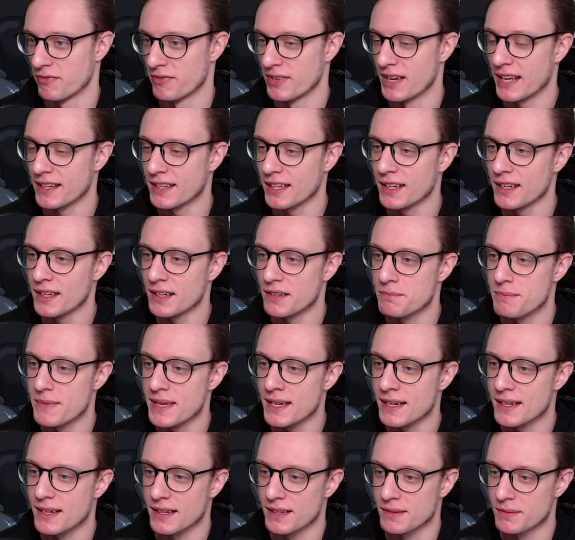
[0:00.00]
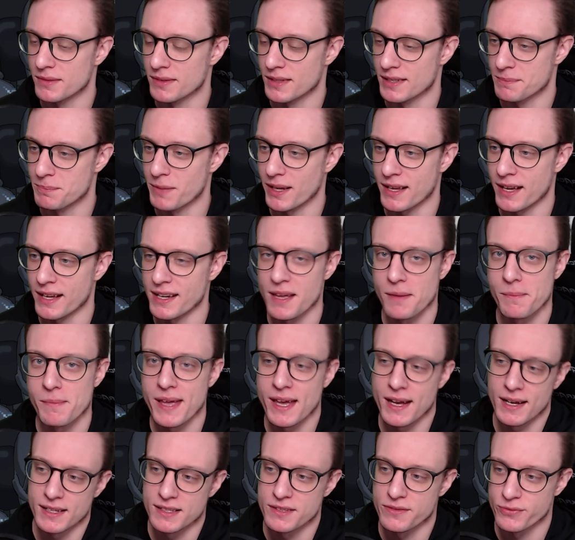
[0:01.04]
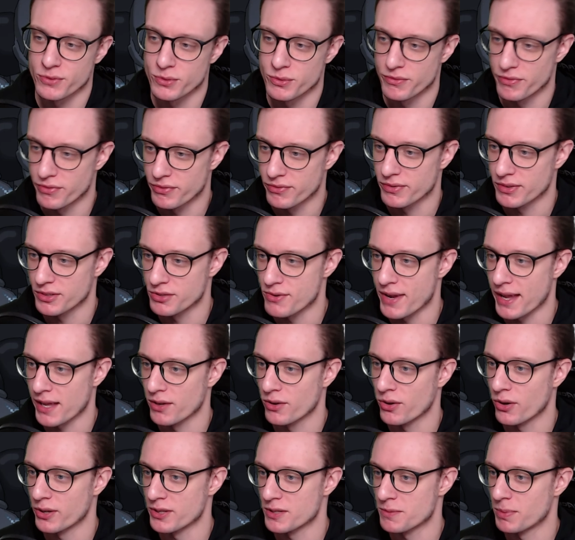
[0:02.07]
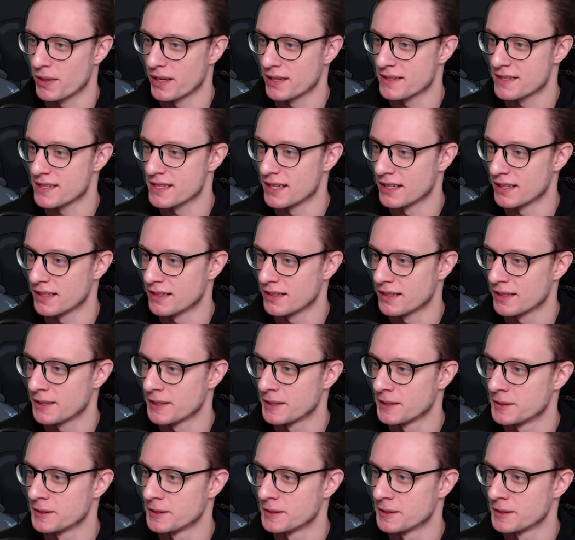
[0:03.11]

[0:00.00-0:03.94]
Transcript: Vielleicht hat er ja mehrere. Also man kann ja mehr als fünf Dragon Coins platzieren.